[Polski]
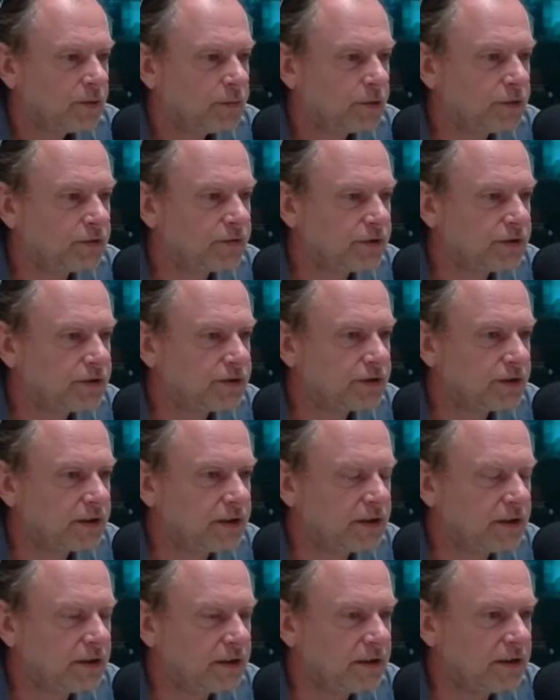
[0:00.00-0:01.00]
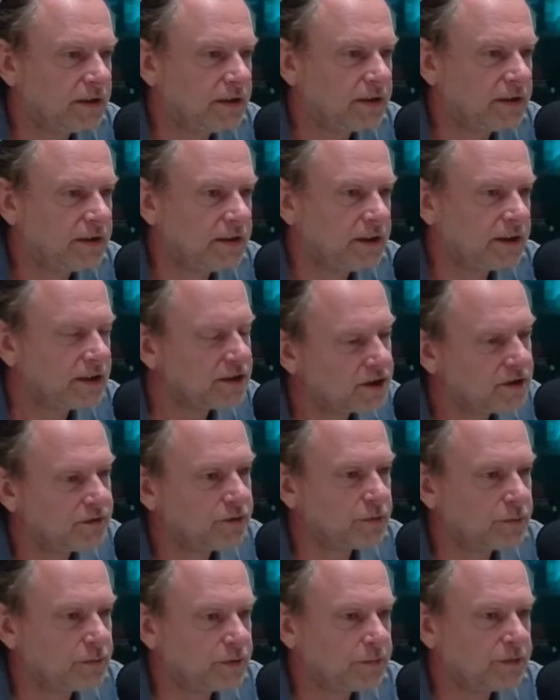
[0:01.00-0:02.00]
podwyżki i nie
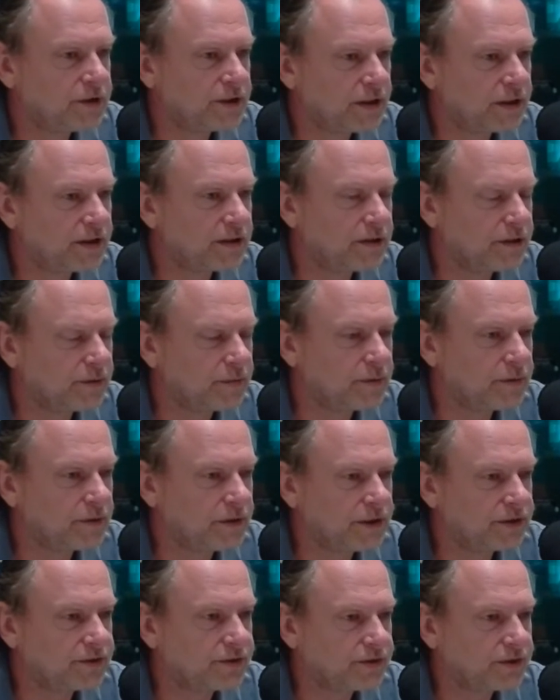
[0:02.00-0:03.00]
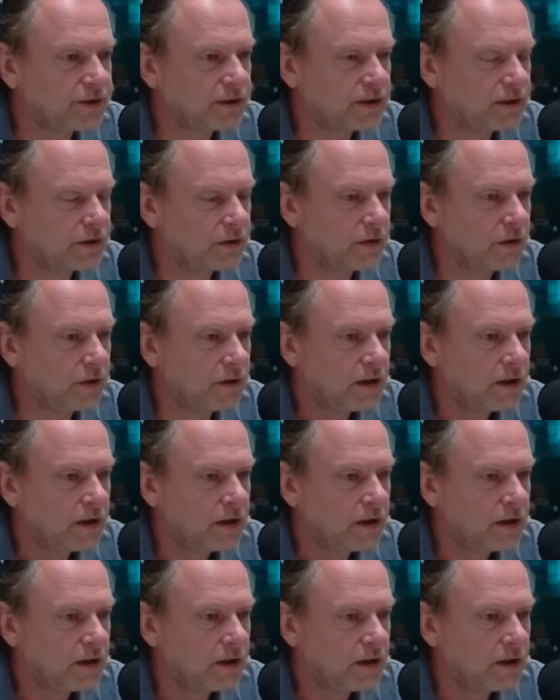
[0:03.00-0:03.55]
zdziwiłbym się, gdyby jeszcze do,